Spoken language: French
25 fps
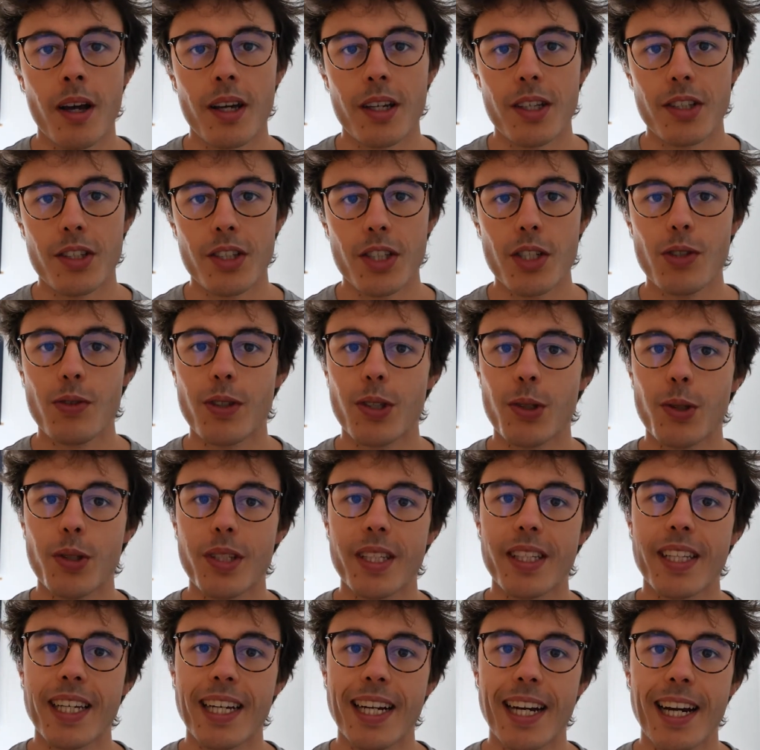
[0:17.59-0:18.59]
Ici, je vais te
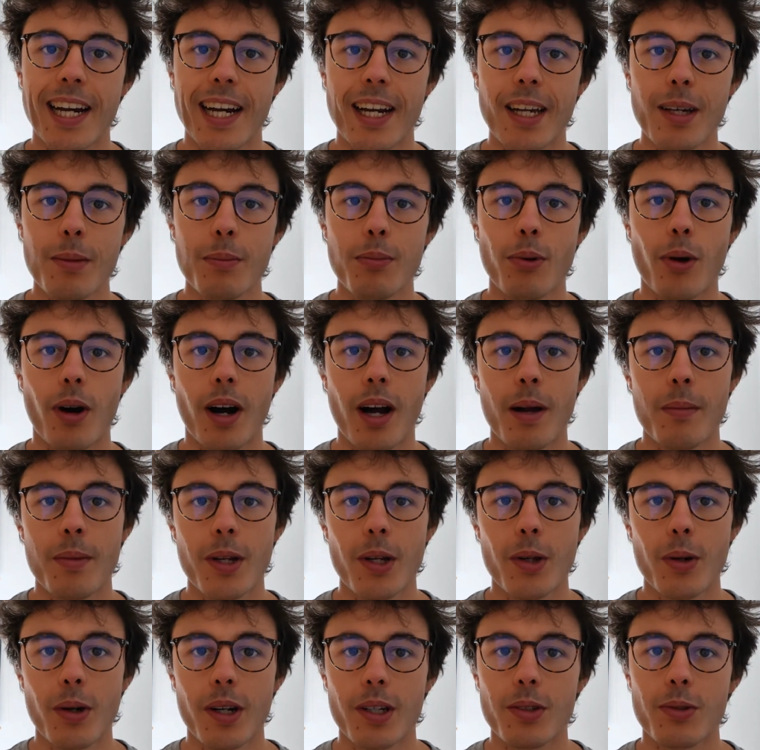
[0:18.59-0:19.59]
donner des clés pour
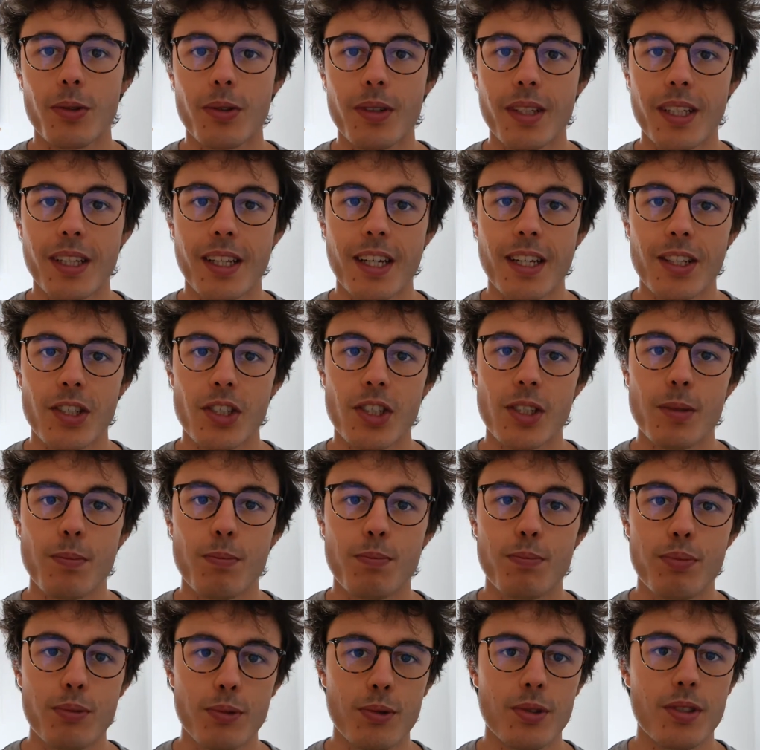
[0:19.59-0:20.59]
améliorer ton énergie,
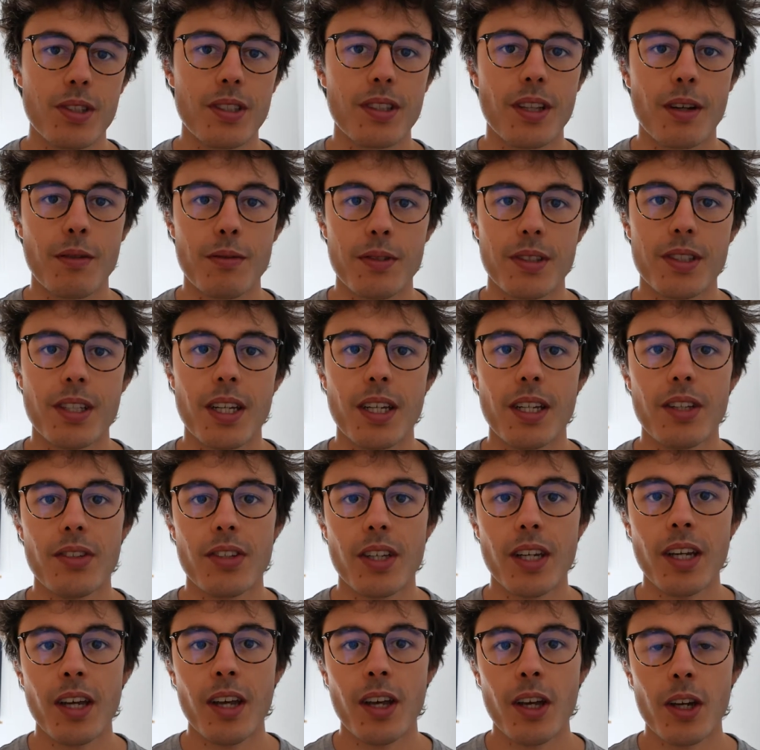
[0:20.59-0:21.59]
booster ta
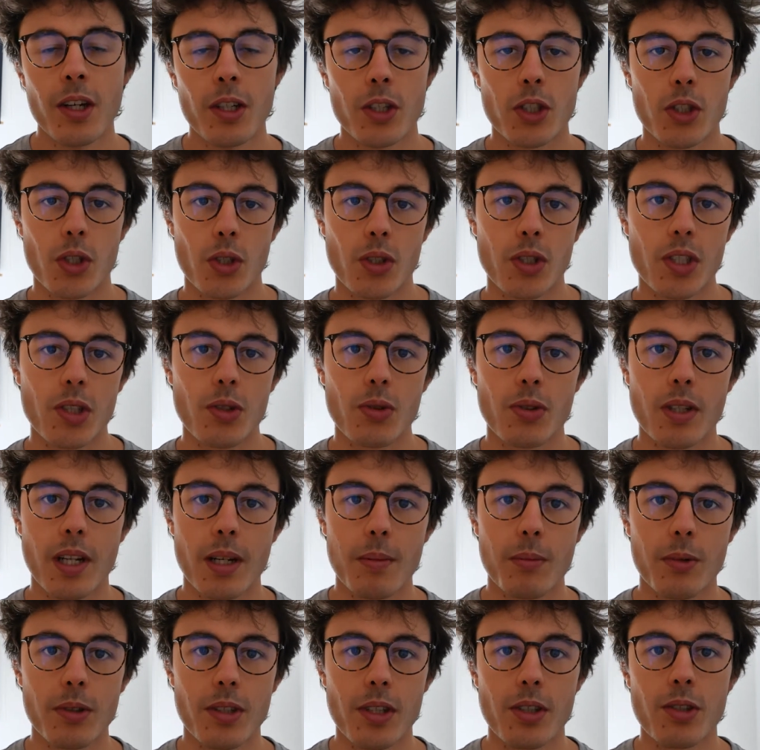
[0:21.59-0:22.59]
vitalité, changer ton
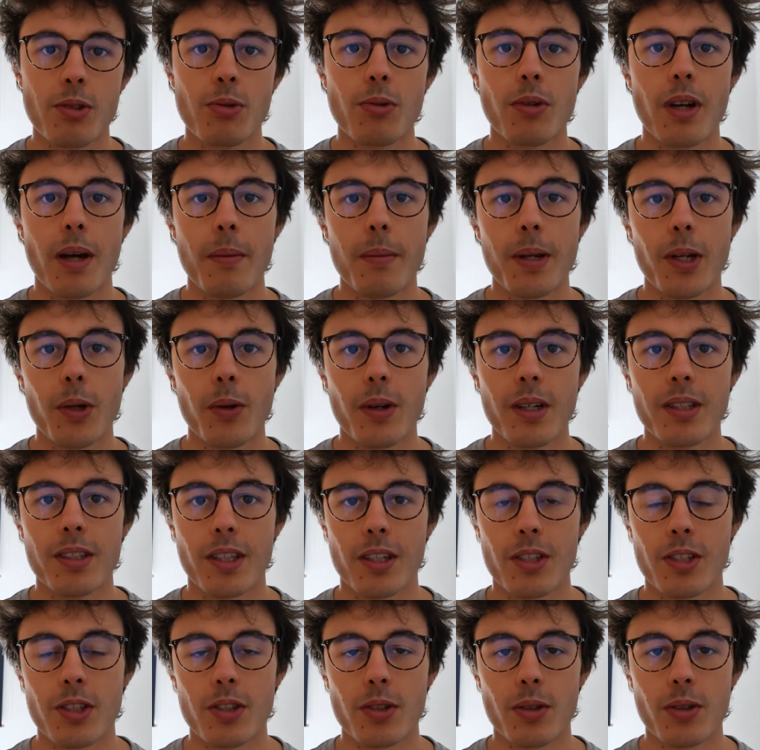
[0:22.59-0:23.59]
alimentation et améliorer
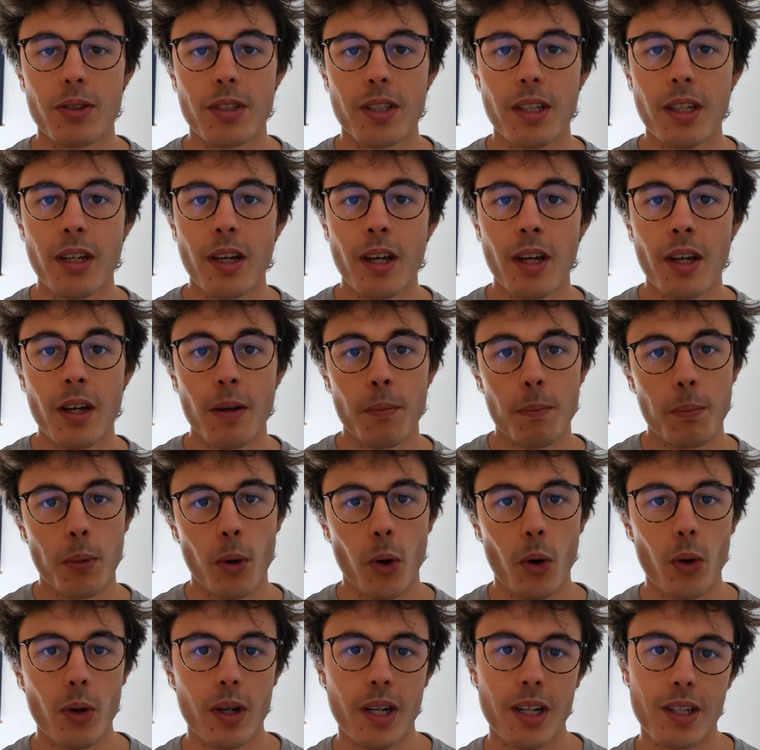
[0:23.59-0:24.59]
ta santé
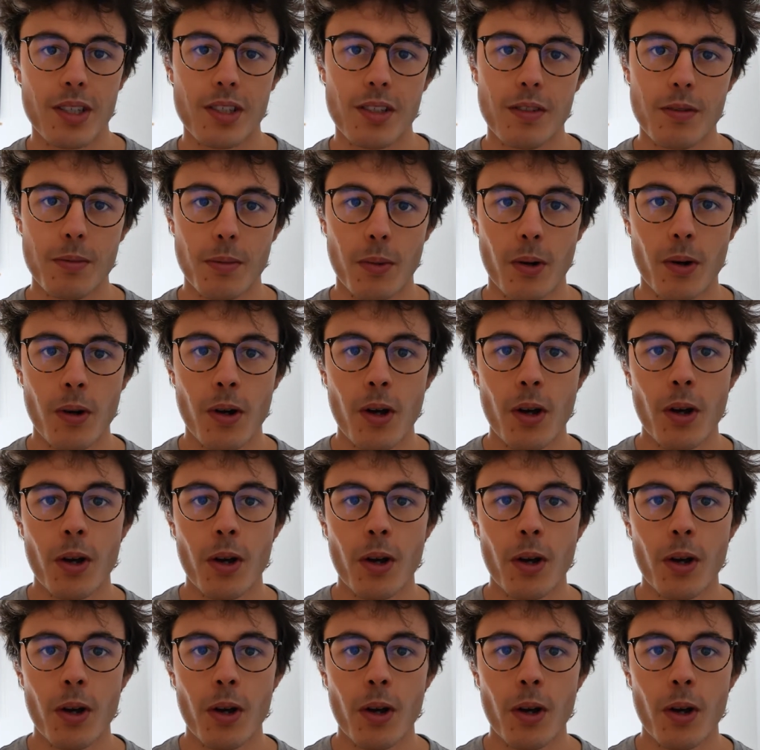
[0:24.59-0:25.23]
progressivement.